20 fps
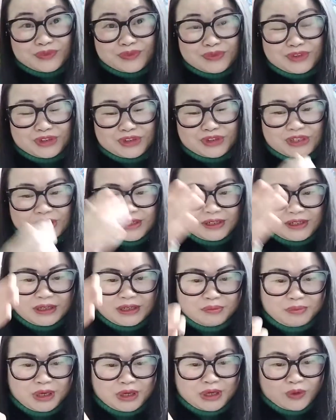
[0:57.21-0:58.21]
就是
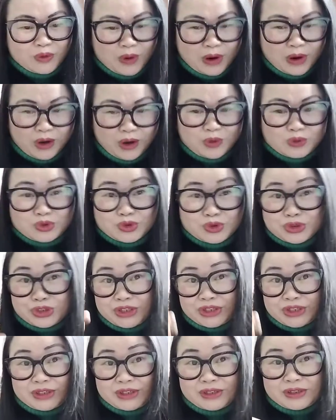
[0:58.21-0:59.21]
临平过后，就
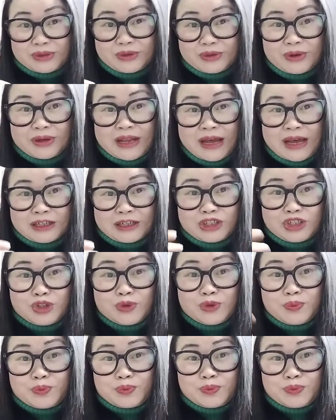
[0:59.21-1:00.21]
是越南
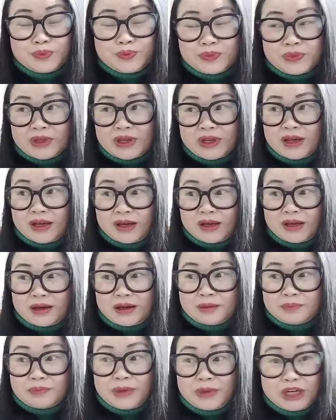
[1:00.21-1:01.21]
中呃
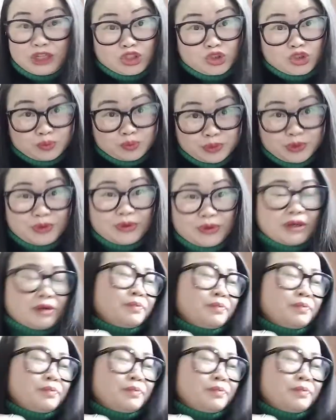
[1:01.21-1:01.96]
北中部了，